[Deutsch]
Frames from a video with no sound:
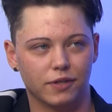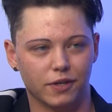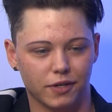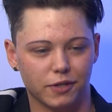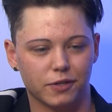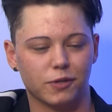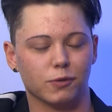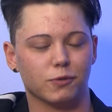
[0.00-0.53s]

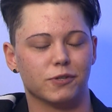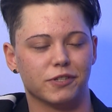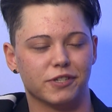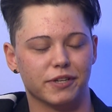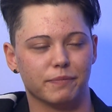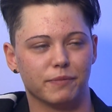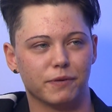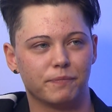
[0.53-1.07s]
Ein großes
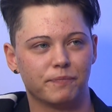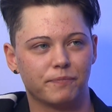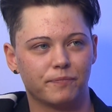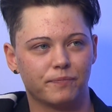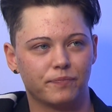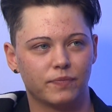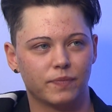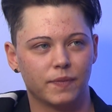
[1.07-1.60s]
Thema.
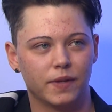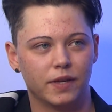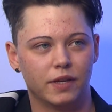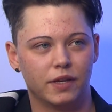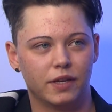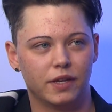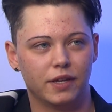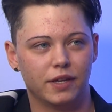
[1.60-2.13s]

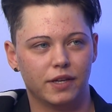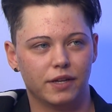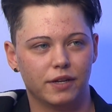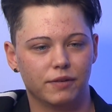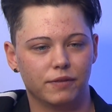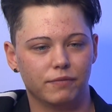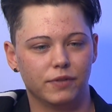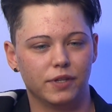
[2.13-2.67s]

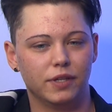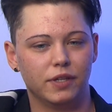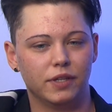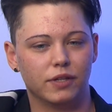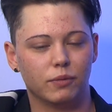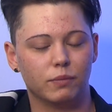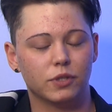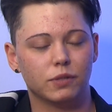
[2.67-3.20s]
Wie ich
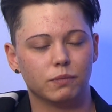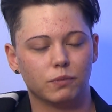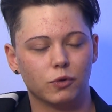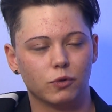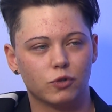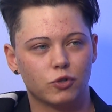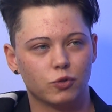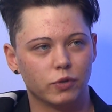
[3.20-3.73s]
damals in
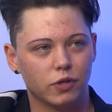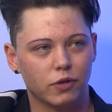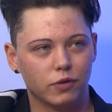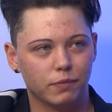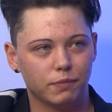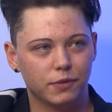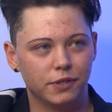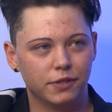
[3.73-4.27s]
Brooks Schule
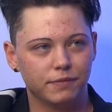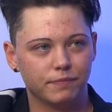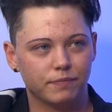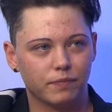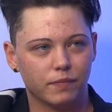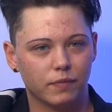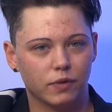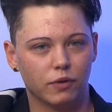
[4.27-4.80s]
gegangen bin,
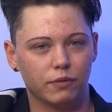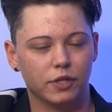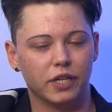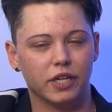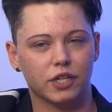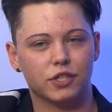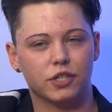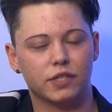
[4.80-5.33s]
habe ich die
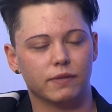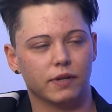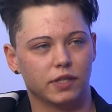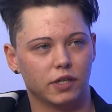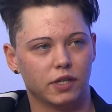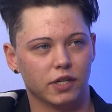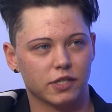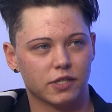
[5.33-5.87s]
erste,
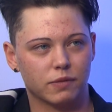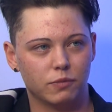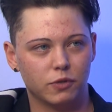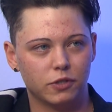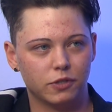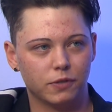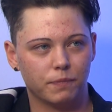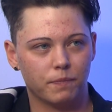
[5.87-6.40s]
zweite Klasse
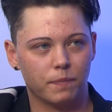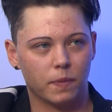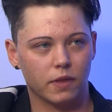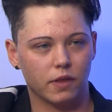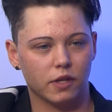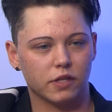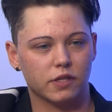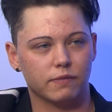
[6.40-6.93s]
gemacht.
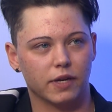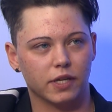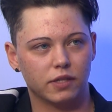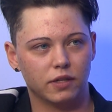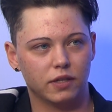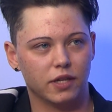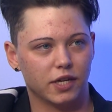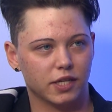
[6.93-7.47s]
In der
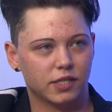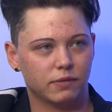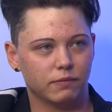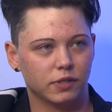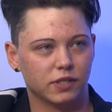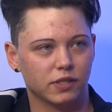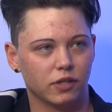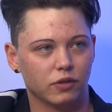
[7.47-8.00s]
zweiten Klasse, wie
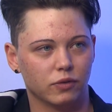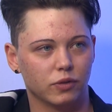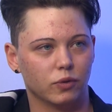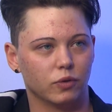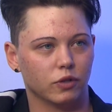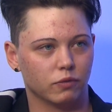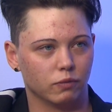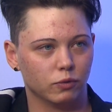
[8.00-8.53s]
es dann halt
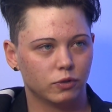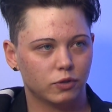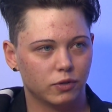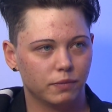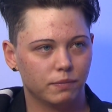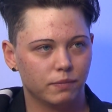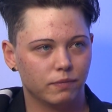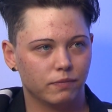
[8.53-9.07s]
alle gewusst
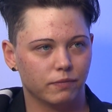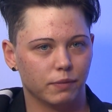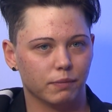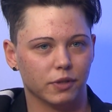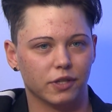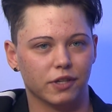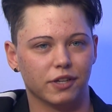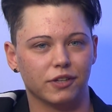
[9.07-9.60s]
haben, wie
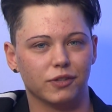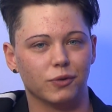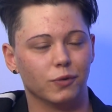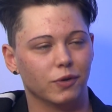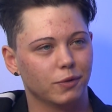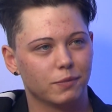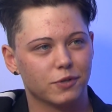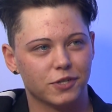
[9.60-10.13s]
man dann auch die
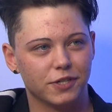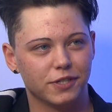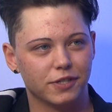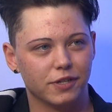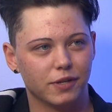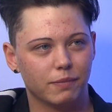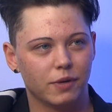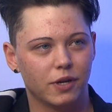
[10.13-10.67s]
Haare
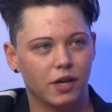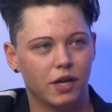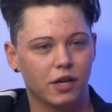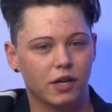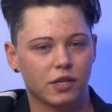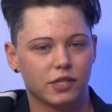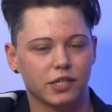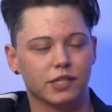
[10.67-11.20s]
abgeschnitten habe,
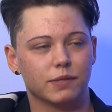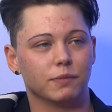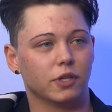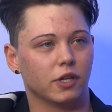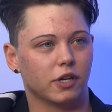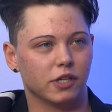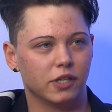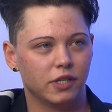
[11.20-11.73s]
sind sie mit
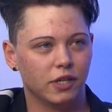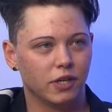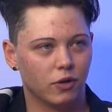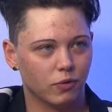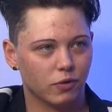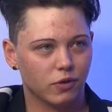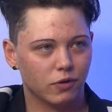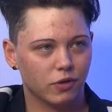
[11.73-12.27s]
einem richtig
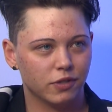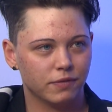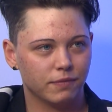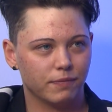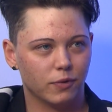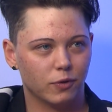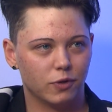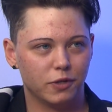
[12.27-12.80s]
angegangen,
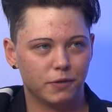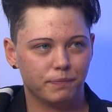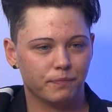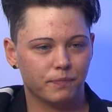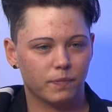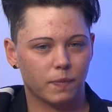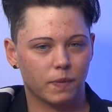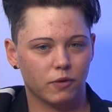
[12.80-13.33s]
alle.
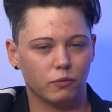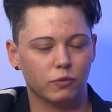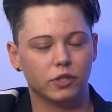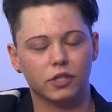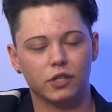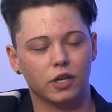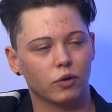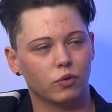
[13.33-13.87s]
Da
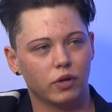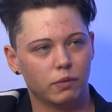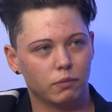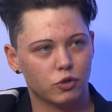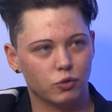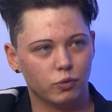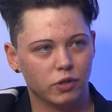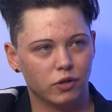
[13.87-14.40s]
wollte ich dann auch gar nicht mehr
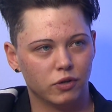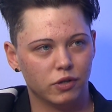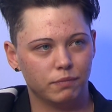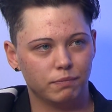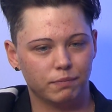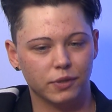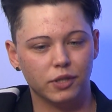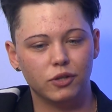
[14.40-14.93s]
Schule
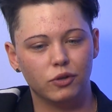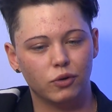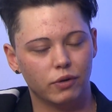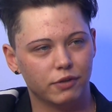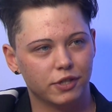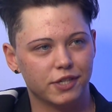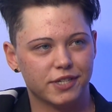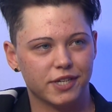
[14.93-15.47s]
gegangen, bin die
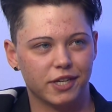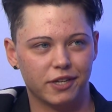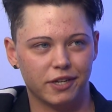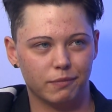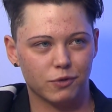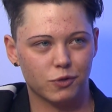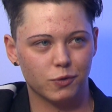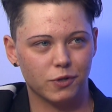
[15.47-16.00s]
halbe Zeit nicht
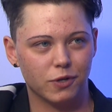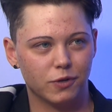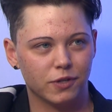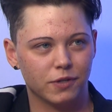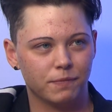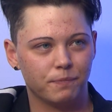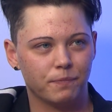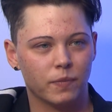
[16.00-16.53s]
mehr Schule
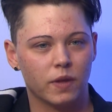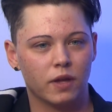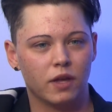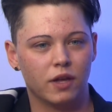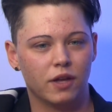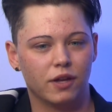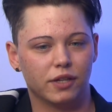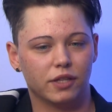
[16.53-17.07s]
gegangen.
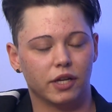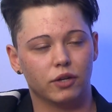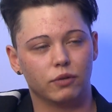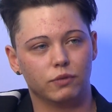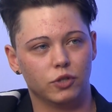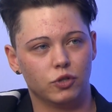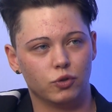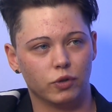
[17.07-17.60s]
Dann
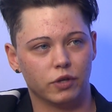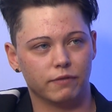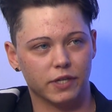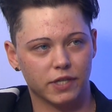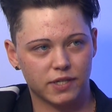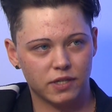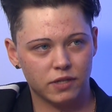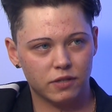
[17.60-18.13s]
habe ich die Schule
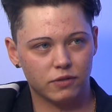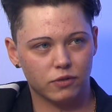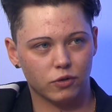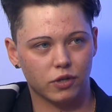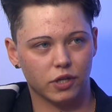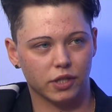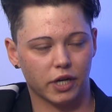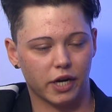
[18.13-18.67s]
gewechselt
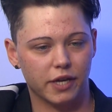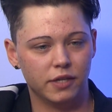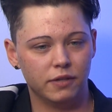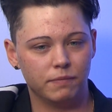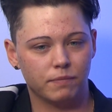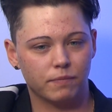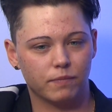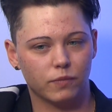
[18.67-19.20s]
nach K3.
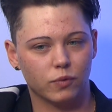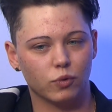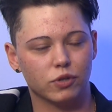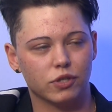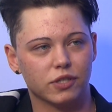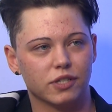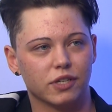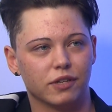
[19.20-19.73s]
Da
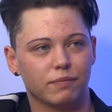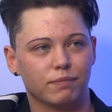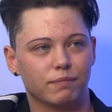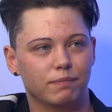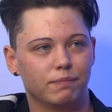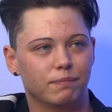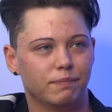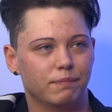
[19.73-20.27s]
ist es dann
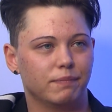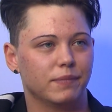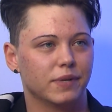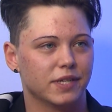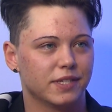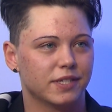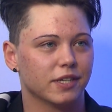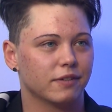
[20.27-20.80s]

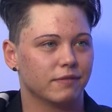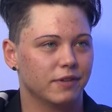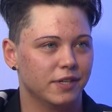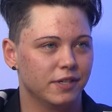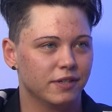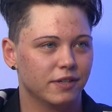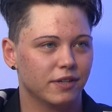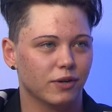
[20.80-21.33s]
besser
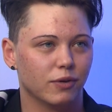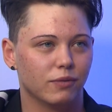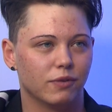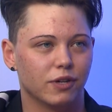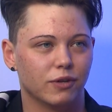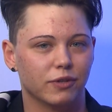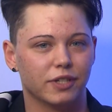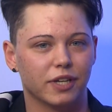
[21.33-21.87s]
gewesen,
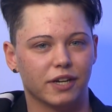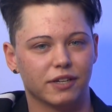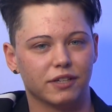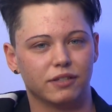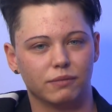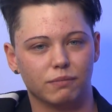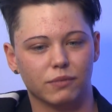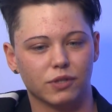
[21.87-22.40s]
aber halt auch
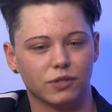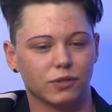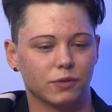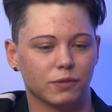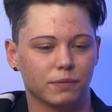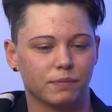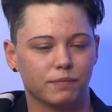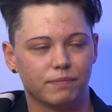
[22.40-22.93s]
immer
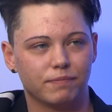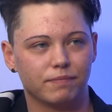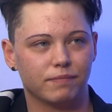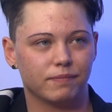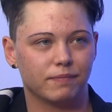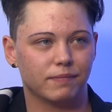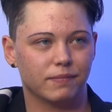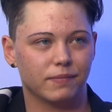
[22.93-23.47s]
so
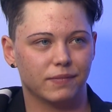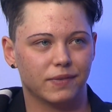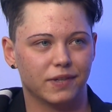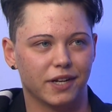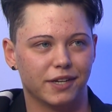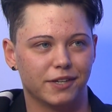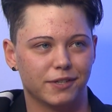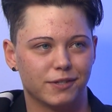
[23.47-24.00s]

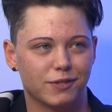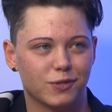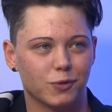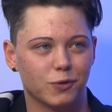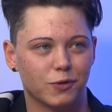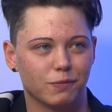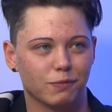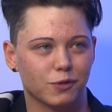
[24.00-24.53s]
kleine
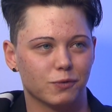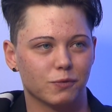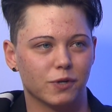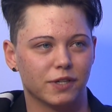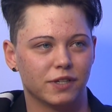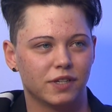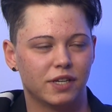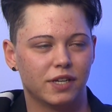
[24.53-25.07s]
Sachen, was waren.